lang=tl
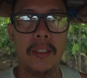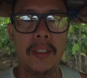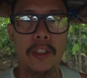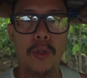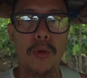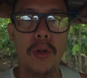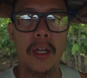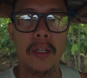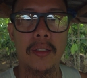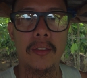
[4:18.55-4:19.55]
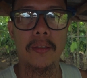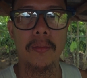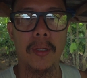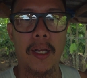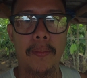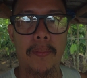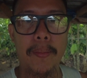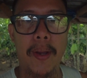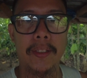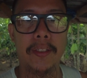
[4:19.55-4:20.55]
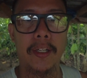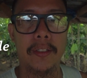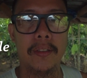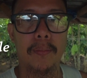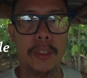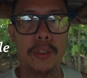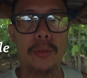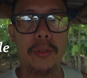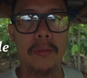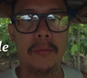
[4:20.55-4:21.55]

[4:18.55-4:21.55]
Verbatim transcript: higit kumulang mga 500 matured